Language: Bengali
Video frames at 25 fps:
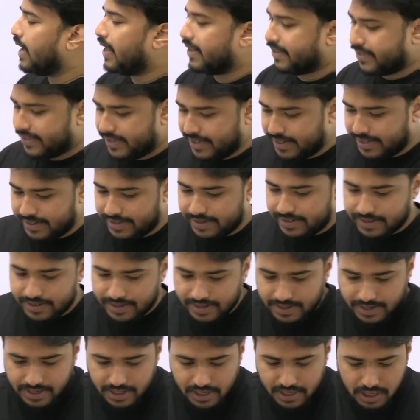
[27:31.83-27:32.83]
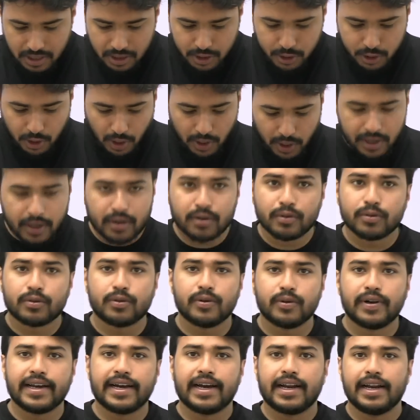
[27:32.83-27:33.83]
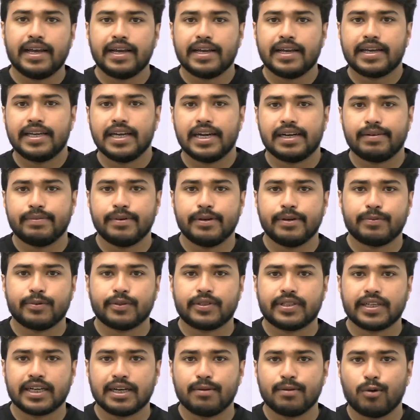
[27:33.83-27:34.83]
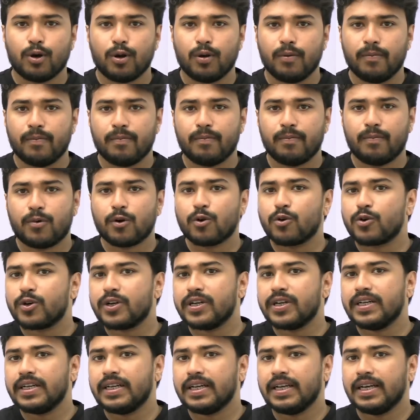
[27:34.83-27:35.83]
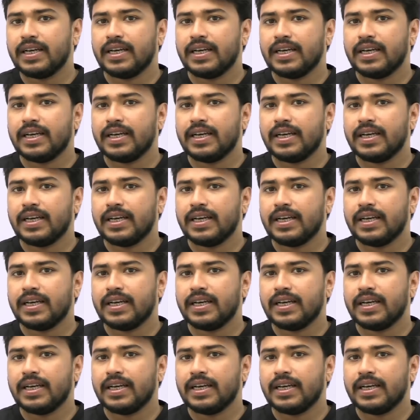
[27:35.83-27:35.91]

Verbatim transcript: অ্যাসিড সঠিক উত্তর এখানে কি হবে প্রত্যেকে বলো প্রোটিন